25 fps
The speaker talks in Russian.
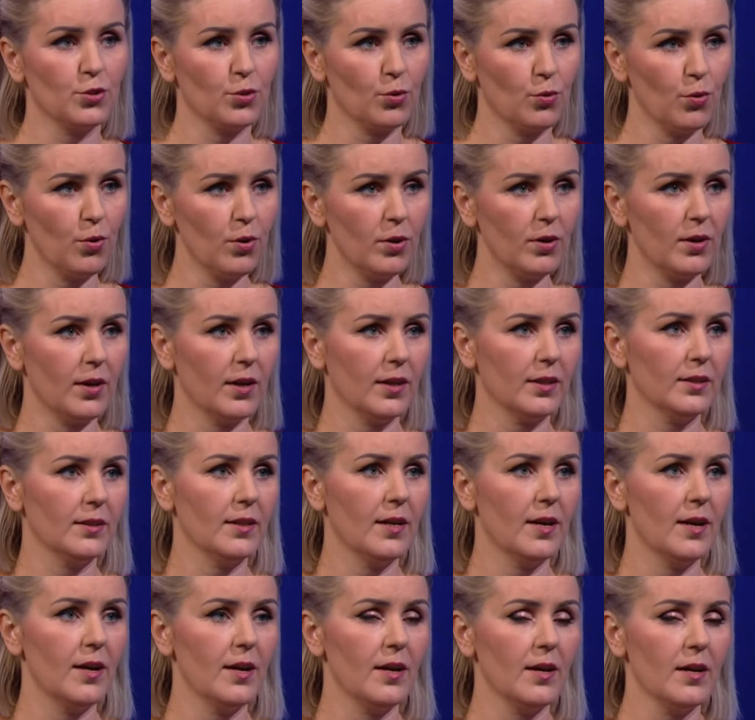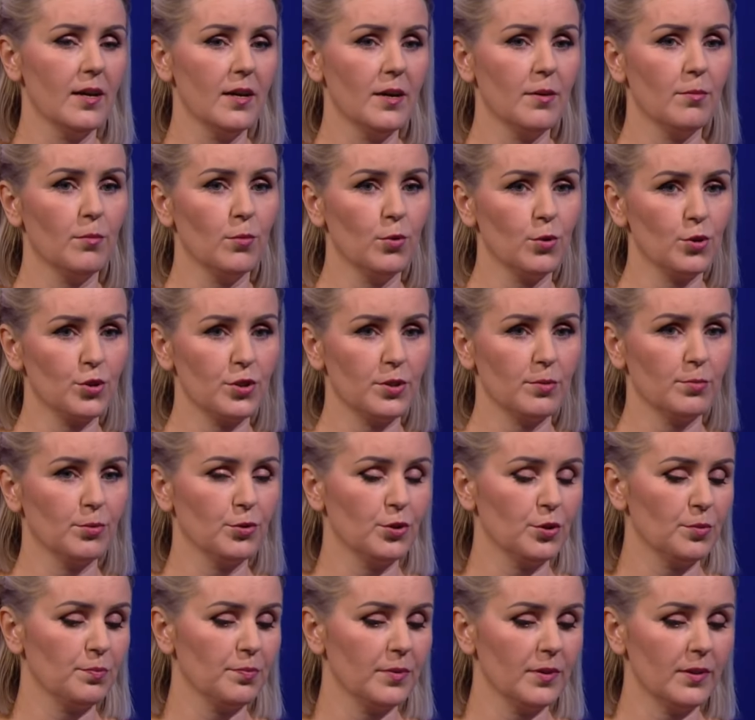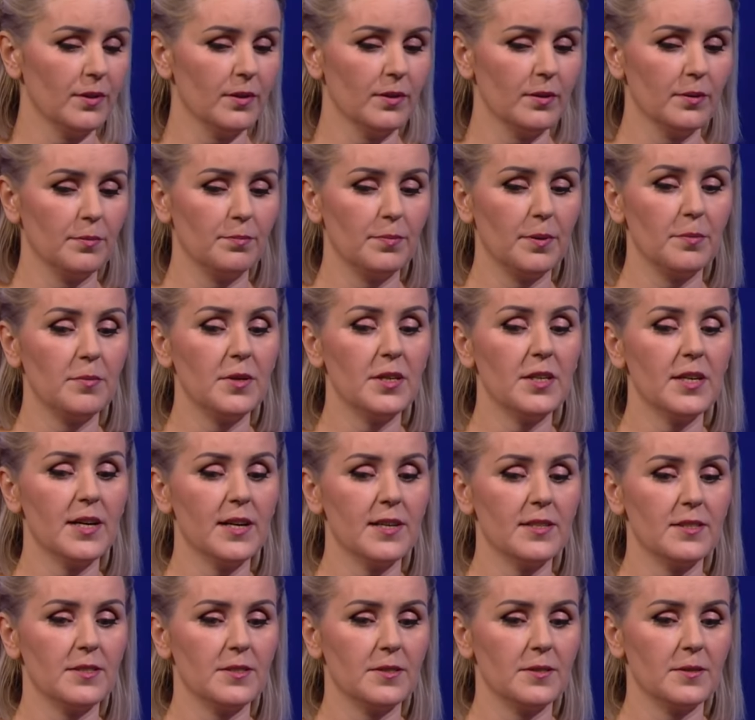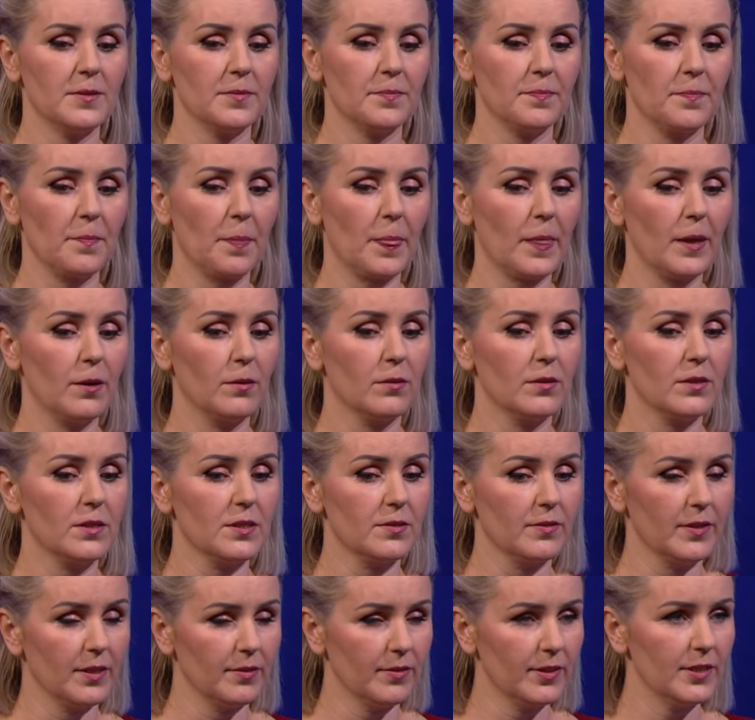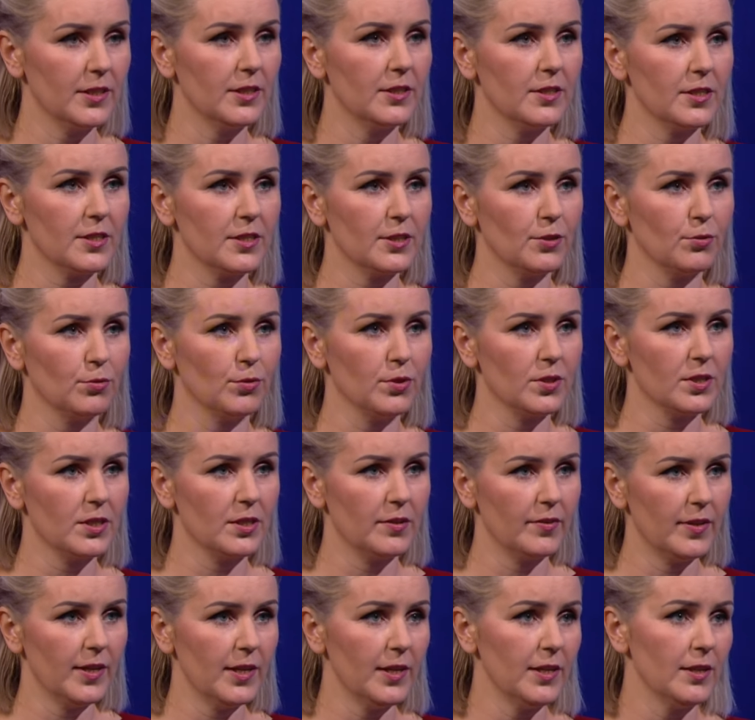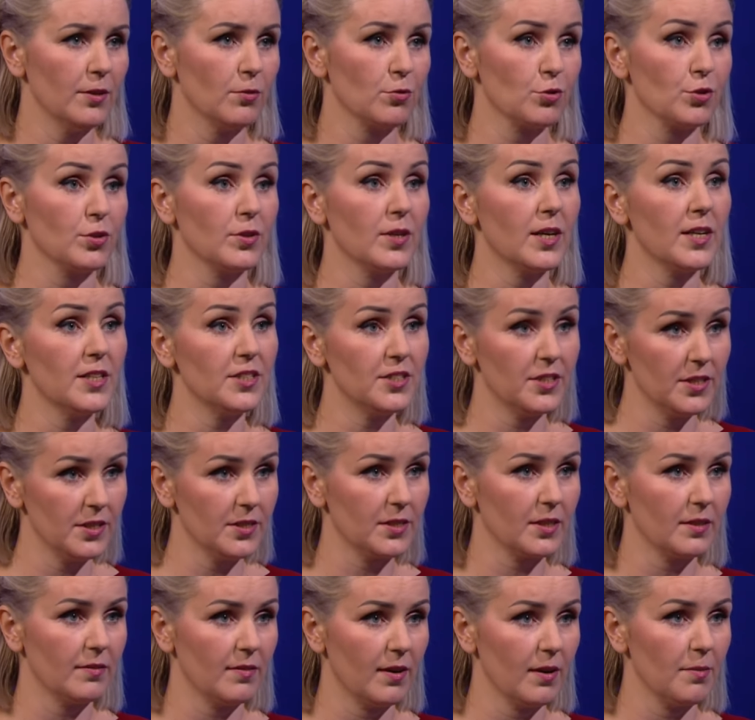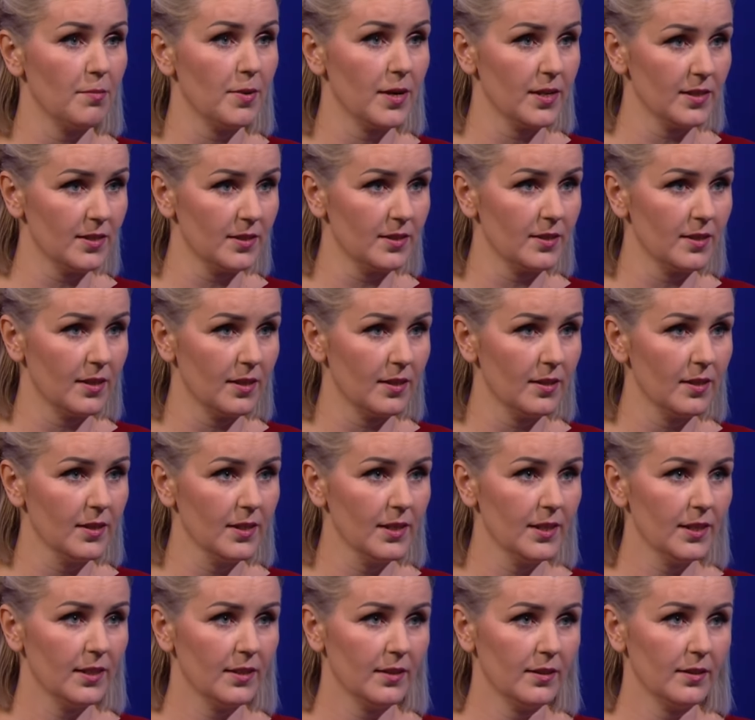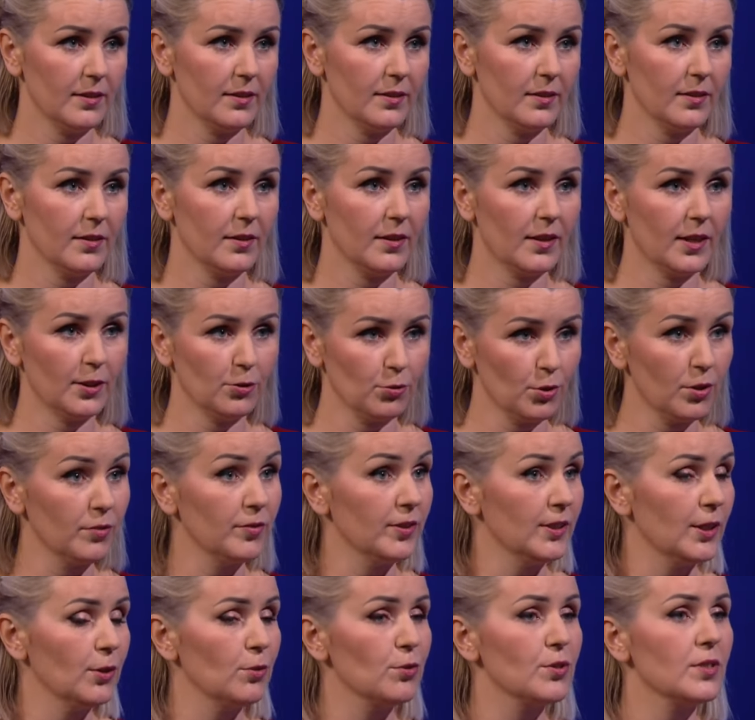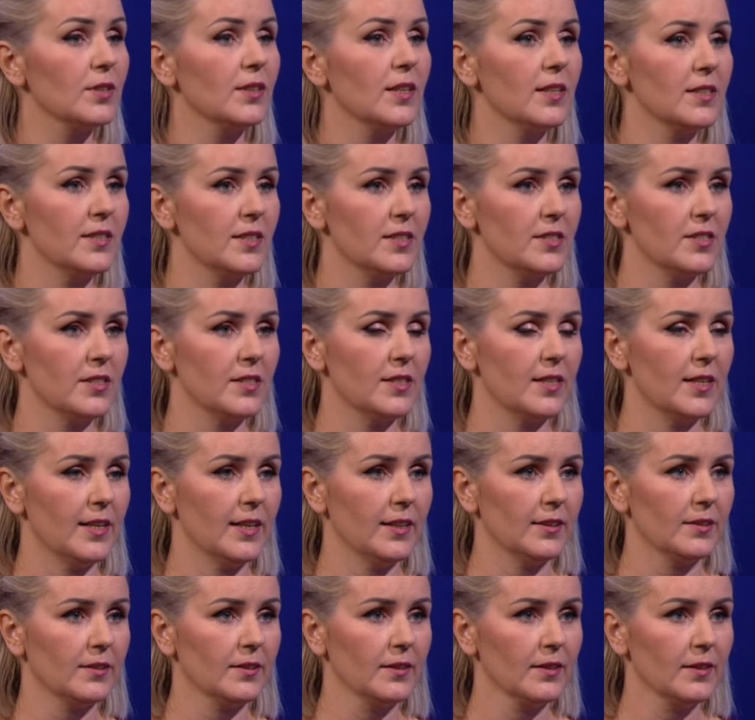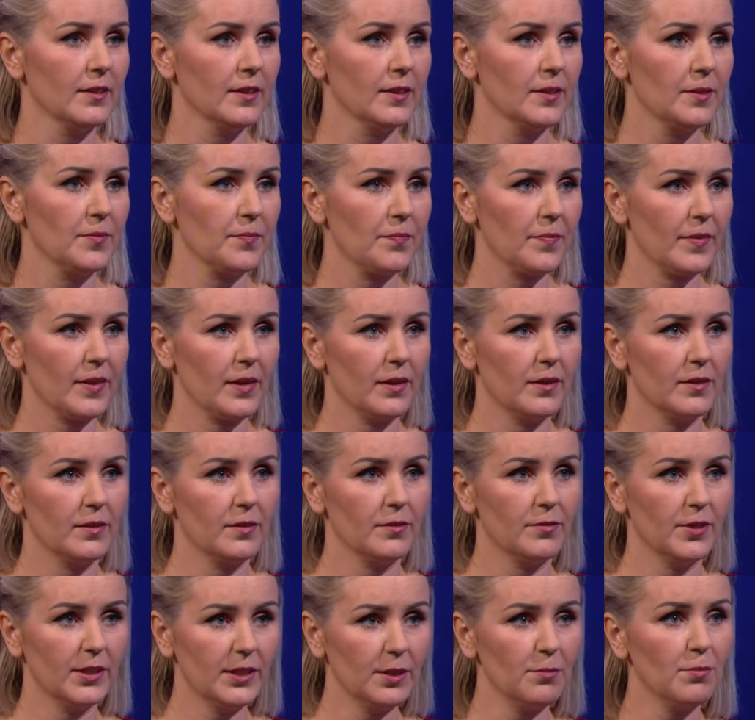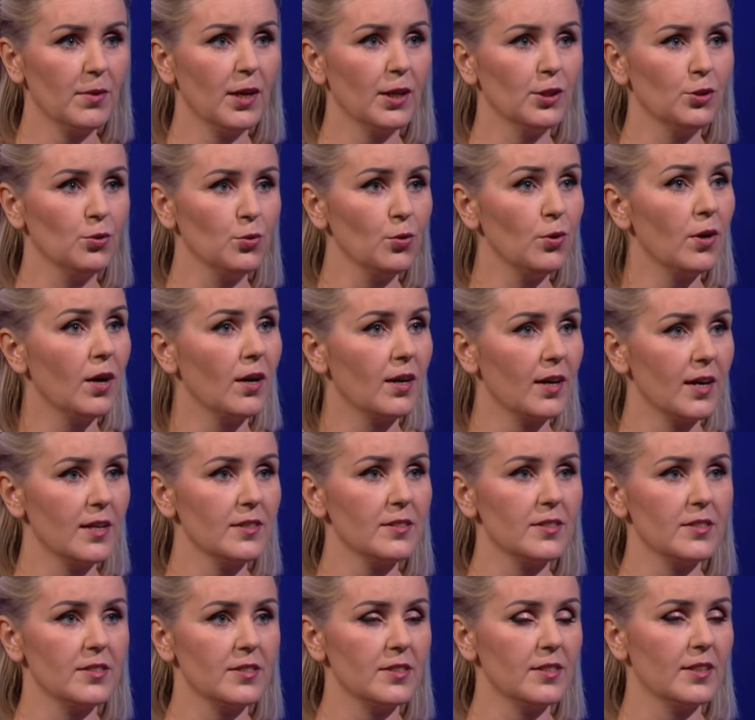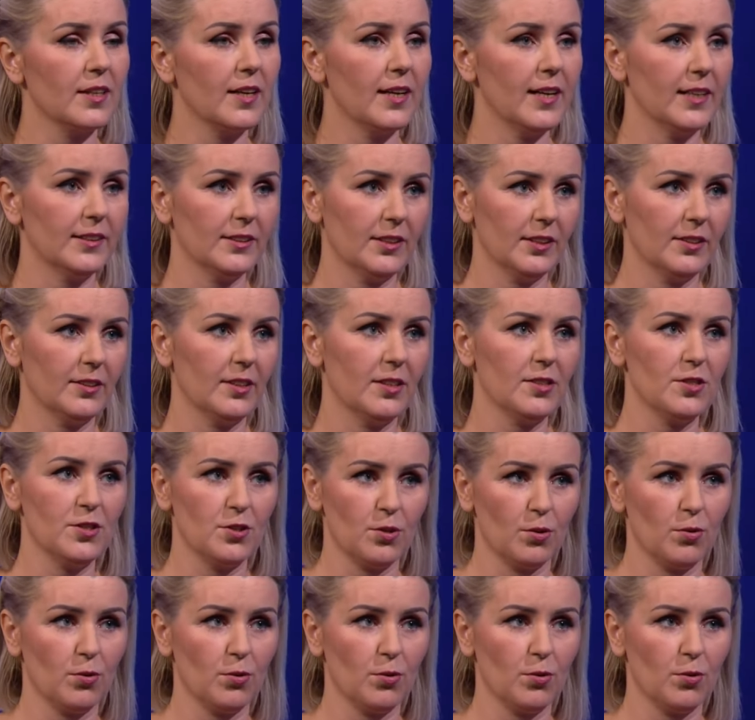срок, когда можно будет э, поменять э, свои водительские удостоверения уже российского образца, которые выдаются на 10 лет. В этом году как раз истекает этот